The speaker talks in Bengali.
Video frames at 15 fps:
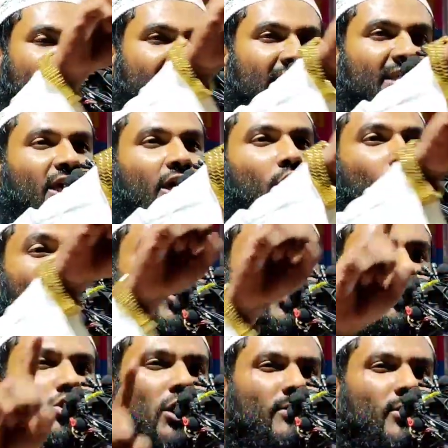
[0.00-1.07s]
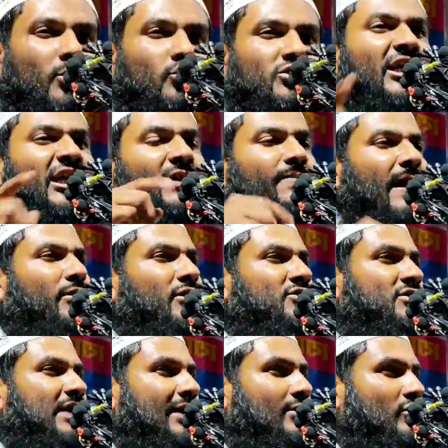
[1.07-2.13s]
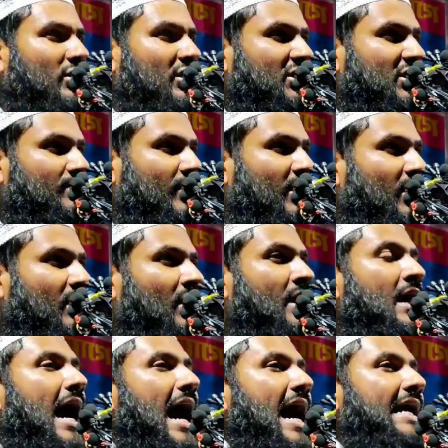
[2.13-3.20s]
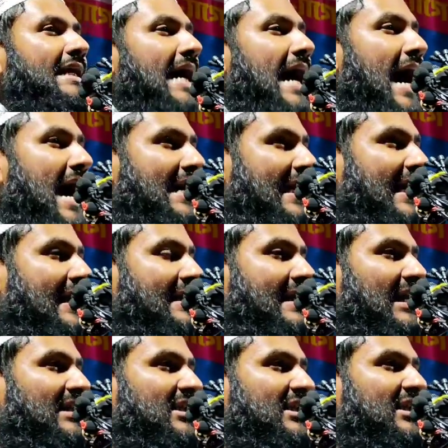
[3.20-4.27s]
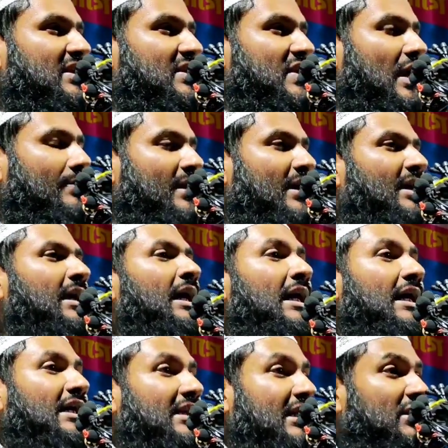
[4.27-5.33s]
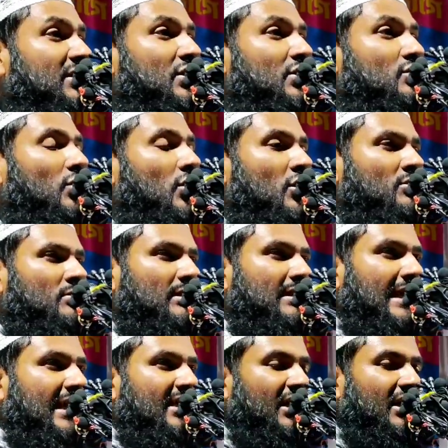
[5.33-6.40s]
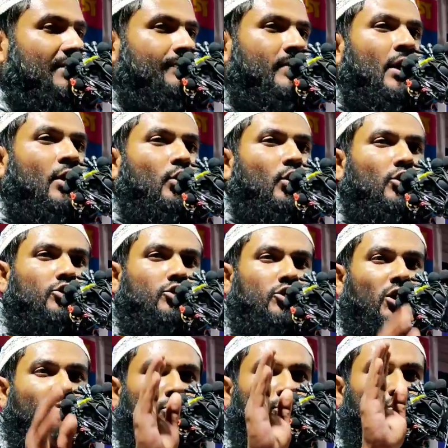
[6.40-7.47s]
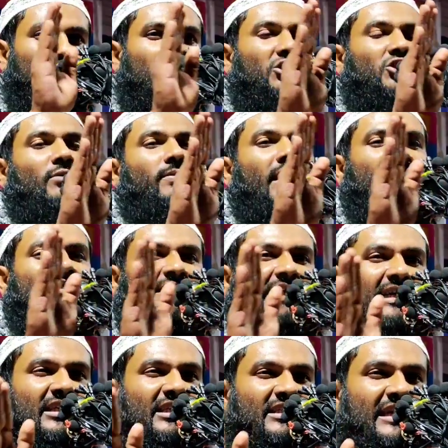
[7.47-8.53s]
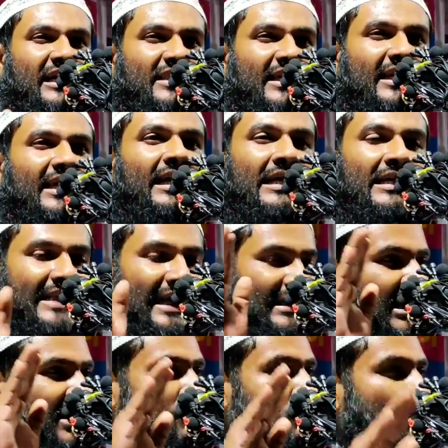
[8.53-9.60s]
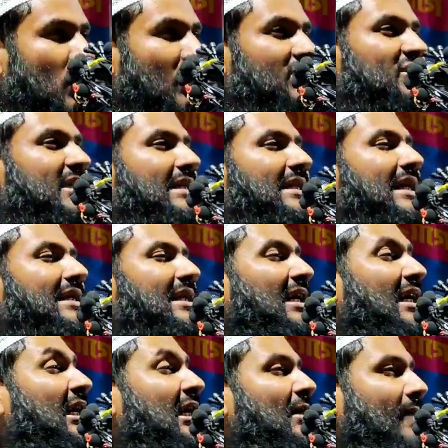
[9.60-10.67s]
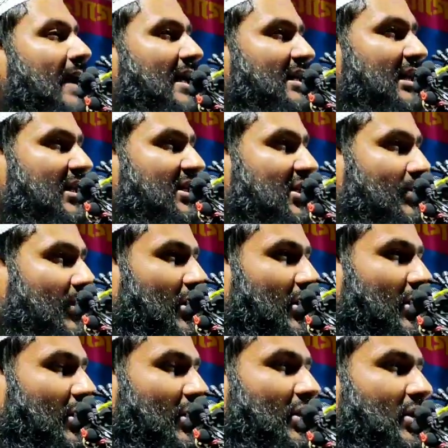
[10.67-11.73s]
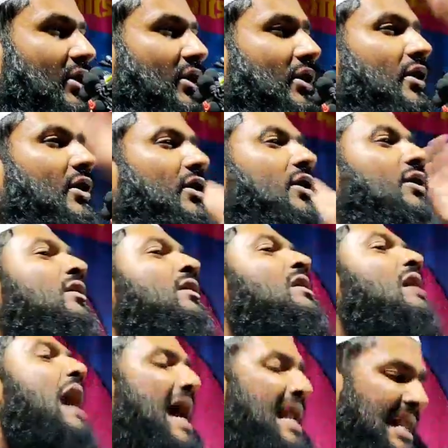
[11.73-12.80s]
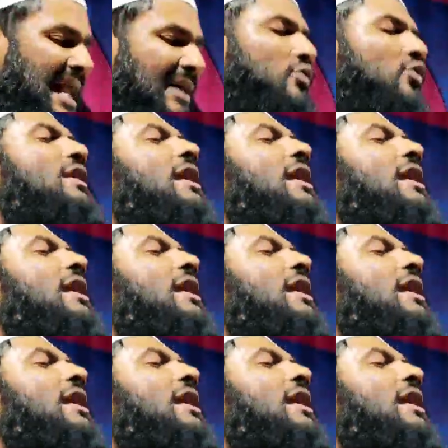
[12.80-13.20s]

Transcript: তাদেরকে উত্তম রুজির ব্যবস্থা করে দিব আর আর একটা জিনিস হবে রিজকন কারিম উত্তম রুজি দেওয়ার সাথে সাথে তাদের মর্যাদাকে বাড়িয়ে দিব আল্লাহ